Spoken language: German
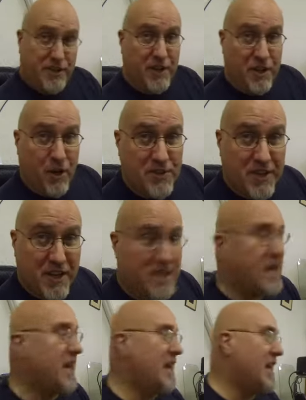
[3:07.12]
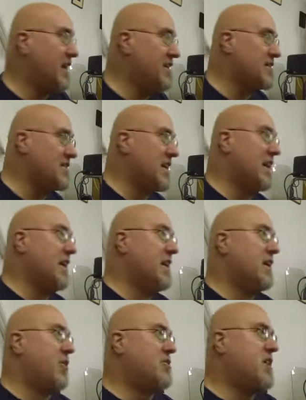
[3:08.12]
genau 10 Yard lang ist.
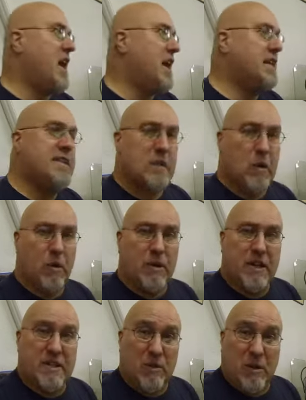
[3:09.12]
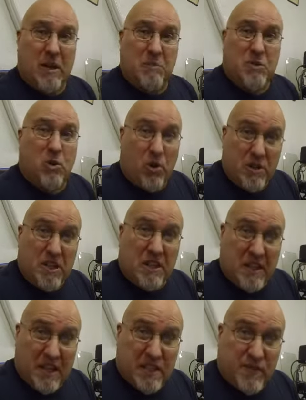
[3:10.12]
Und die Endzone ist im Grunde
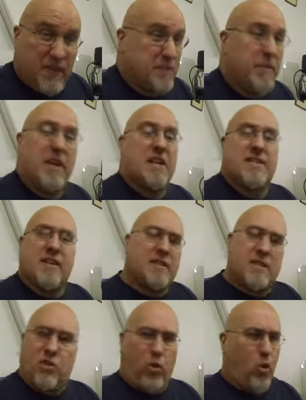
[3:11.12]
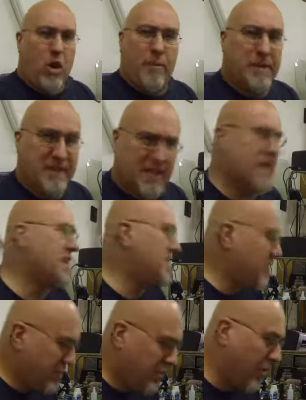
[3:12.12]
das, was man als das Tor
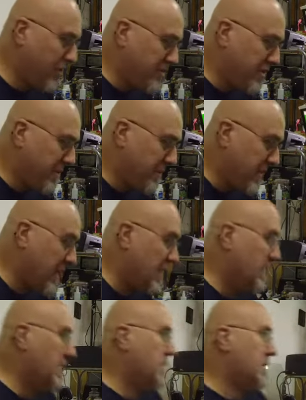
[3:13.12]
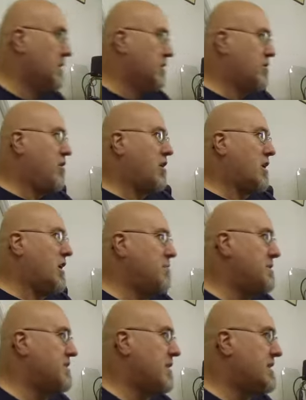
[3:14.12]
bezeichnen könnte. Ja, da gibt
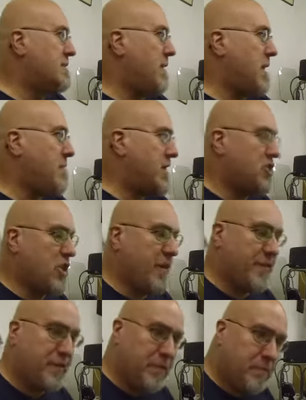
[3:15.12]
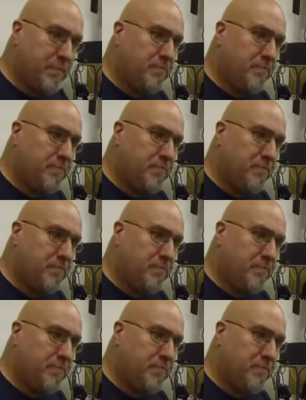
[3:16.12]
es dann zwei Mannschaften,